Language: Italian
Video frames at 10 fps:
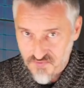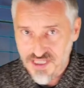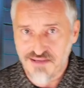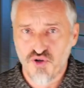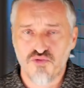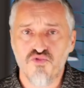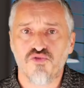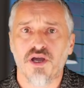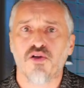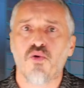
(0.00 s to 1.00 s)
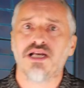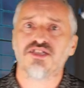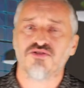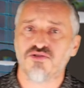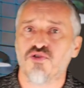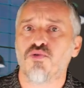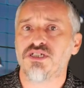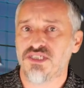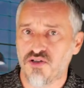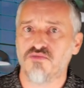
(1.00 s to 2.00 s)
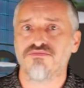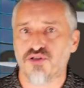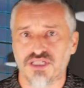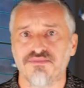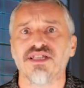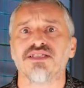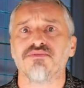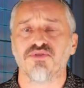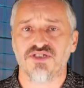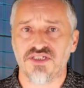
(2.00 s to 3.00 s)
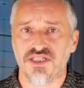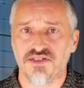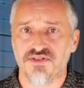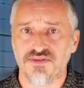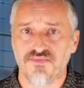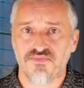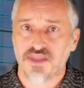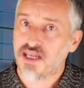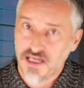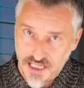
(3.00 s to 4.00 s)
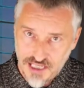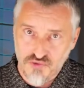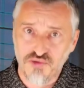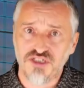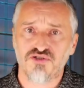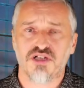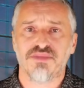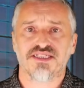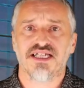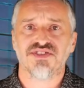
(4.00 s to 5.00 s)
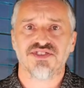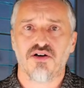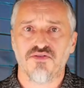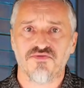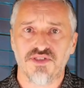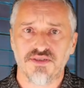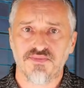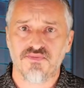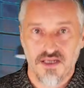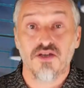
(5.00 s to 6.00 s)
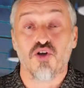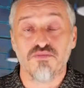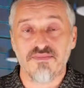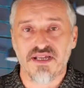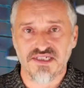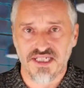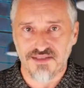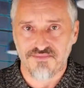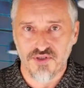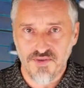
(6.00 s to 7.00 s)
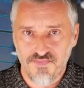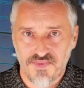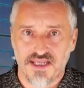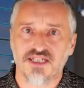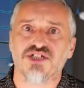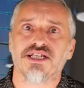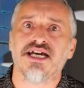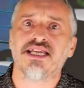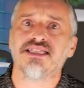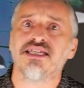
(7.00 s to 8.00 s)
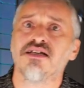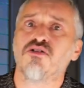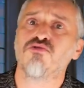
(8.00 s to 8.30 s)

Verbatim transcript: Vediamo comunque quali sono questi comportamenti positivi. Alcuni sono abbastanza ovvi, come per esempio che cercare di